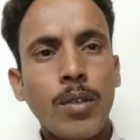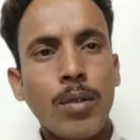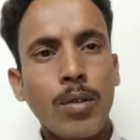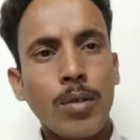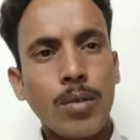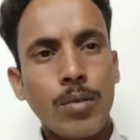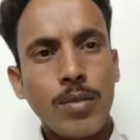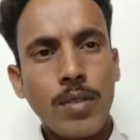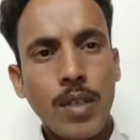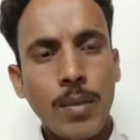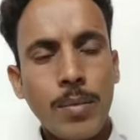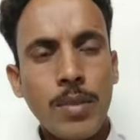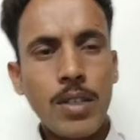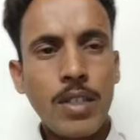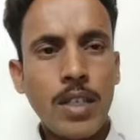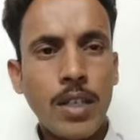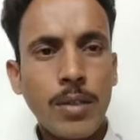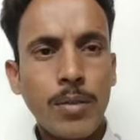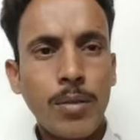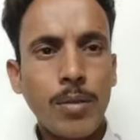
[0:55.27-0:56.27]
तो सभी
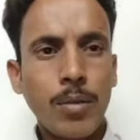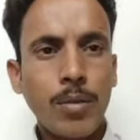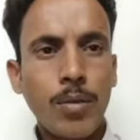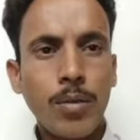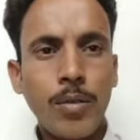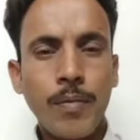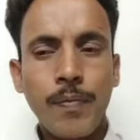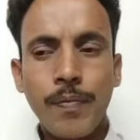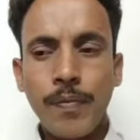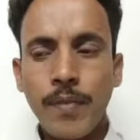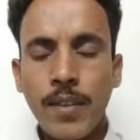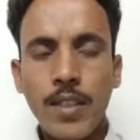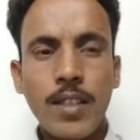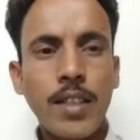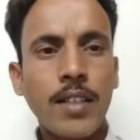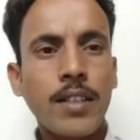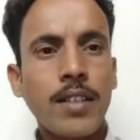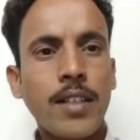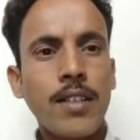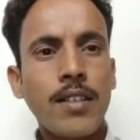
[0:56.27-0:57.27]
साथियों को
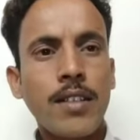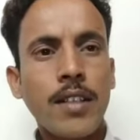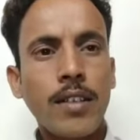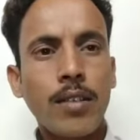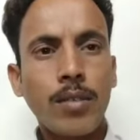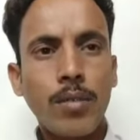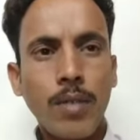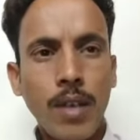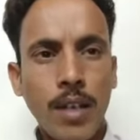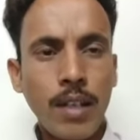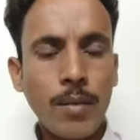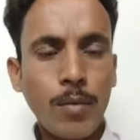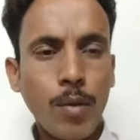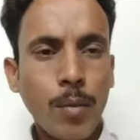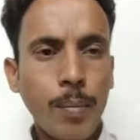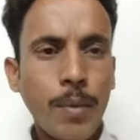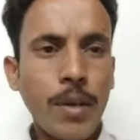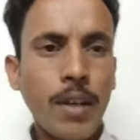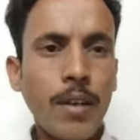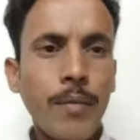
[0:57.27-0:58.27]
सत्ताईस तारीख को आना है
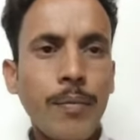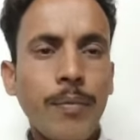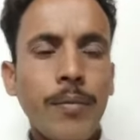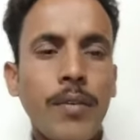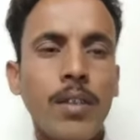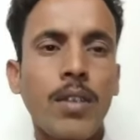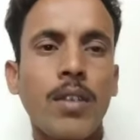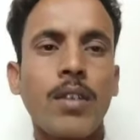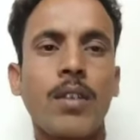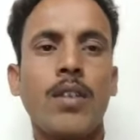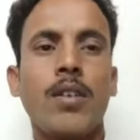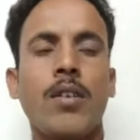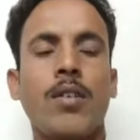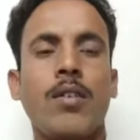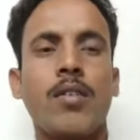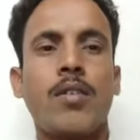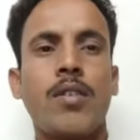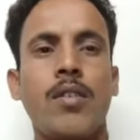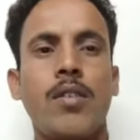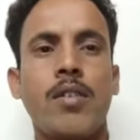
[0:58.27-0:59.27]
भोपाल
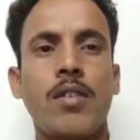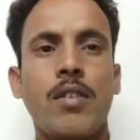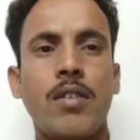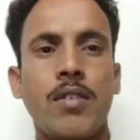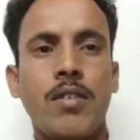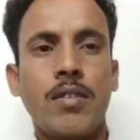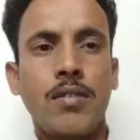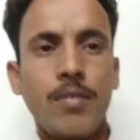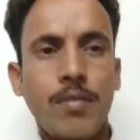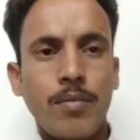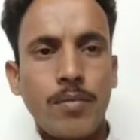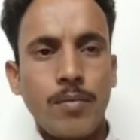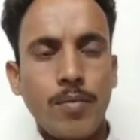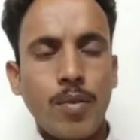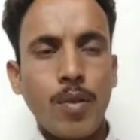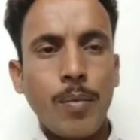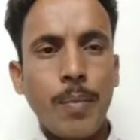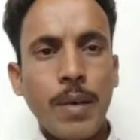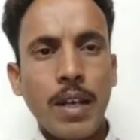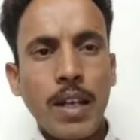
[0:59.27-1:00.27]
और
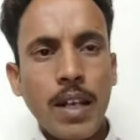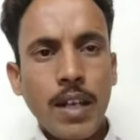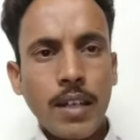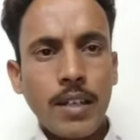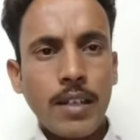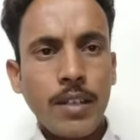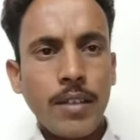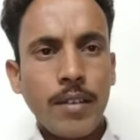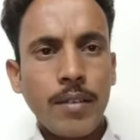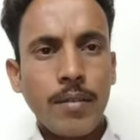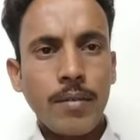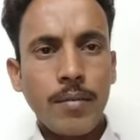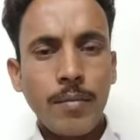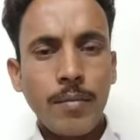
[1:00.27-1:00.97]
भोपाल आके